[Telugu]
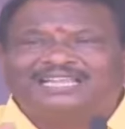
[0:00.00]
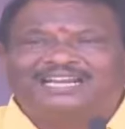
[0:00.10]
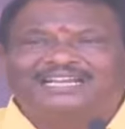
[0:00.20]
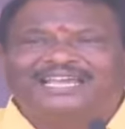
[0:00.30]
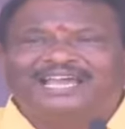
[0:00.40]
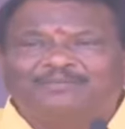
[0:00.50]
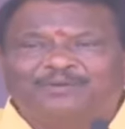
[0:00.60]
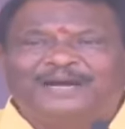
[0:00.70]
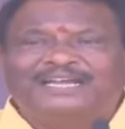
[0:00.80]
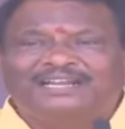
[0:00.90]
ఆదరణకి
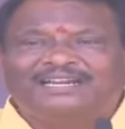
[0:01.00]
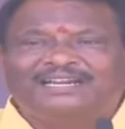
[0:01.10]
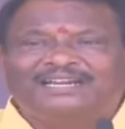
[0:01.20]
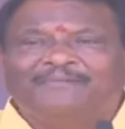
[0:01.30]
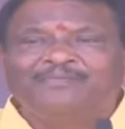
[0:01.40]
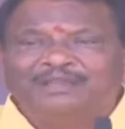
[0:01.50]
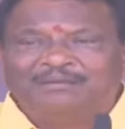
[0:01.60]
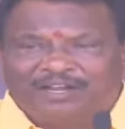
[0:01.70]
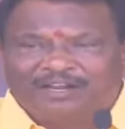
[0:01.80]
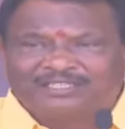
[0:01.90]
అభిమానానికి
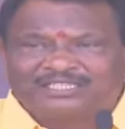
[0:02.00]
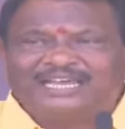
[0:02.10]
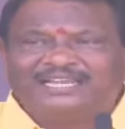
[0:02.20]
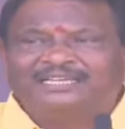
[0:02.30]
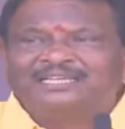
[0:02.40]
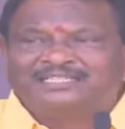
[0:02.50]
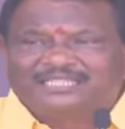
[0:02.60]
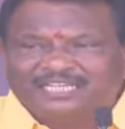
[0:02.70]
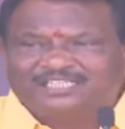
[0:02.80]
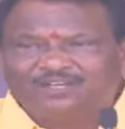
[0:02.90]
మరొకసారి
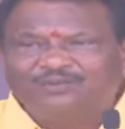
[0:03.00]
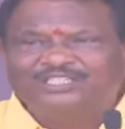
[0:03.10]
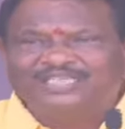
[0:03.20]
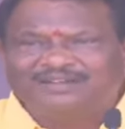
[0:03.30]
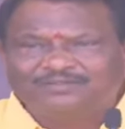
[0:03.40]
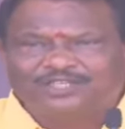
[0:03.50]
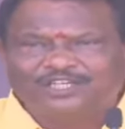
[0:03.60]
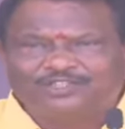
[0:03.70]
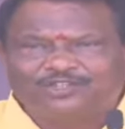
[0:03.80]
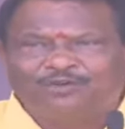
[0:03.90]
శిరస్సు ఉంచి
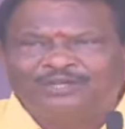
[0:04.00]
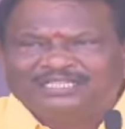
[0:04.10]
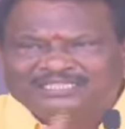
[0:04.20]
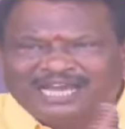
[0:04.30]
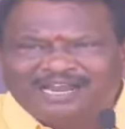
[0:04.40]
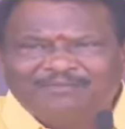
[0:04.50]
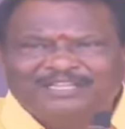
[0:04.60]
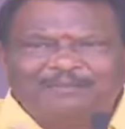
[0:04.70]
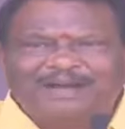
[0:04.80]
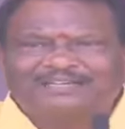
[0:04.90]
నమస్కరిస్తూ చాలా మంది